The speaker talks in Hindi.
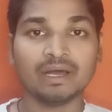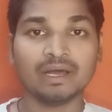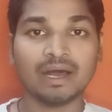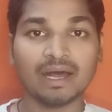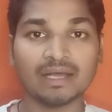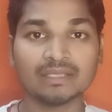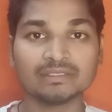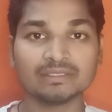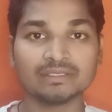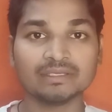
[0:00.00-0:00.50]

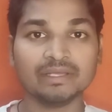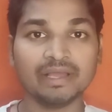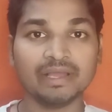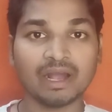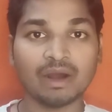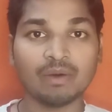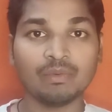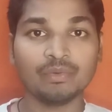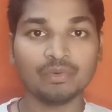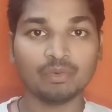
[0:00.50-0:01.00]
आज
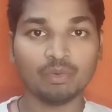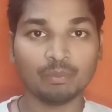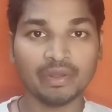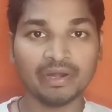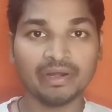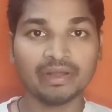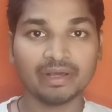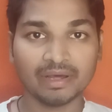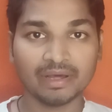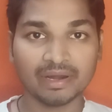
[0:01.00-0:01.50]
अकाउंट
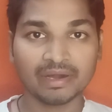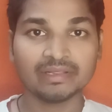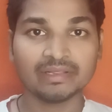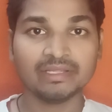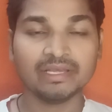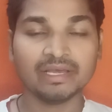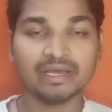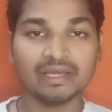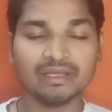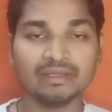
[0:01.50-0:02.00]
ओपन कर
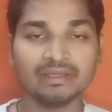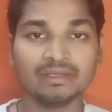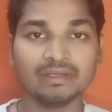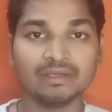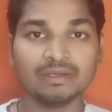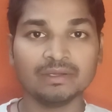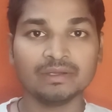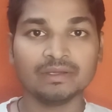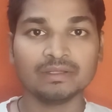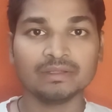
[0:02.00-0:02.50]
दिया है
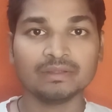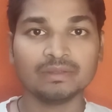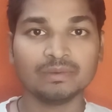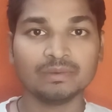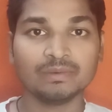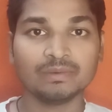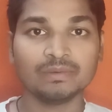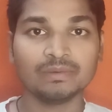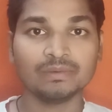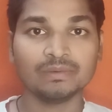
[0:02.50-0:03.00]

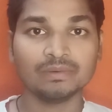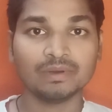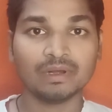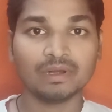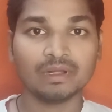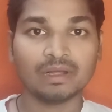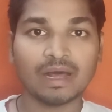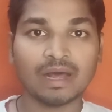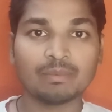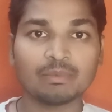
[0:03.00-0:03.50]
तो
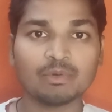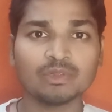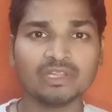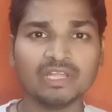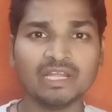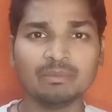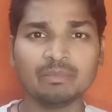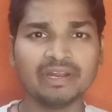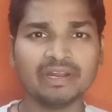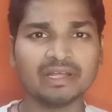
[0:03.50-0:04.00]
आपको
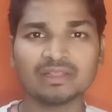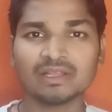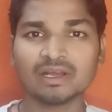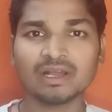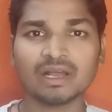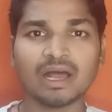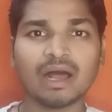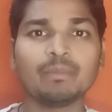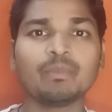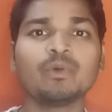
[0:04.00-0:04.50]
तीन महीना
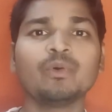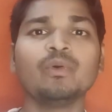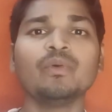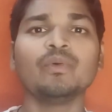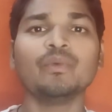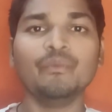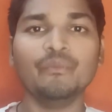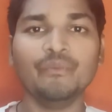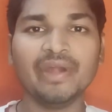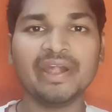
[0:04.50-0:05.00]
तक आपको
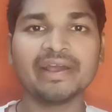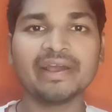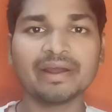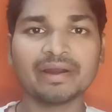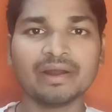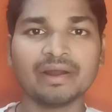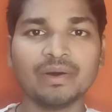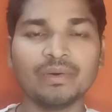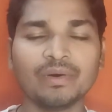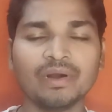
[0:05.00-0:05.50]
वेट
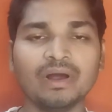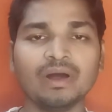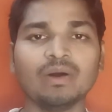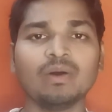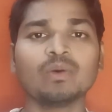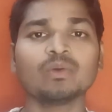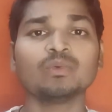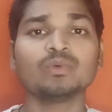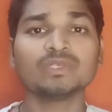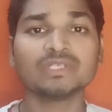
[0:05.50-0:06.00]
करना होगा
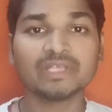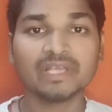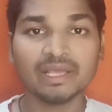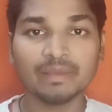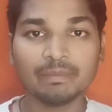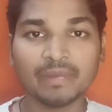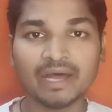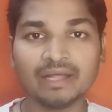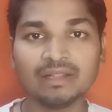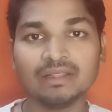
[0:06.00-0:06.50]
और उसके
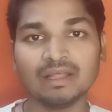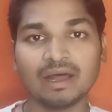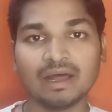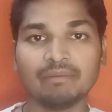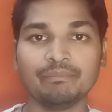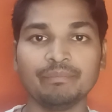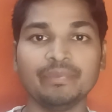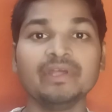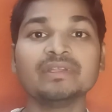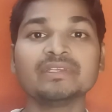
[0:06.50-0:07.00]
बाद
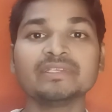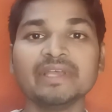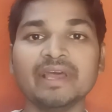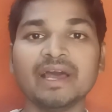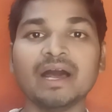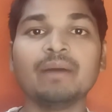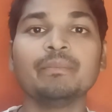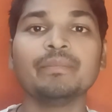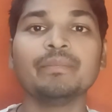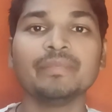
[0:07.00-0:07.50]
आप फिर से
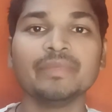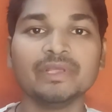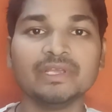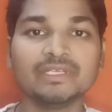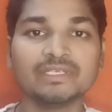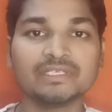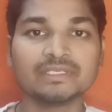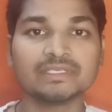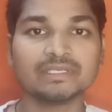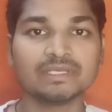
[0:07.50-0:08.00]
आप
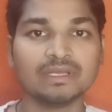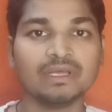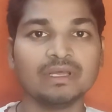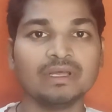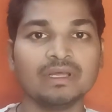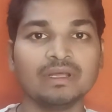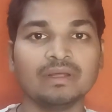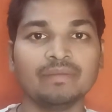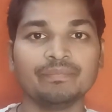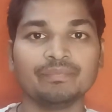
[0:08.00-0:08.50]
इस
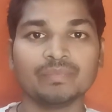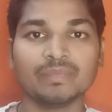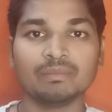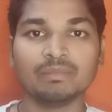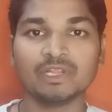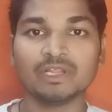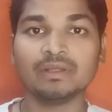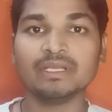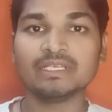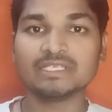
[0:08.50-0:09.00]

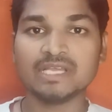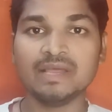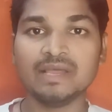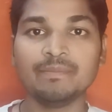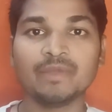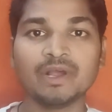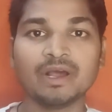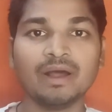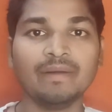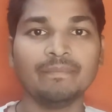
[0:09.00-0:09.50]
मतलब
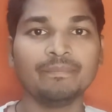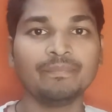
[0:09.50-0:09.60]
स्कीम का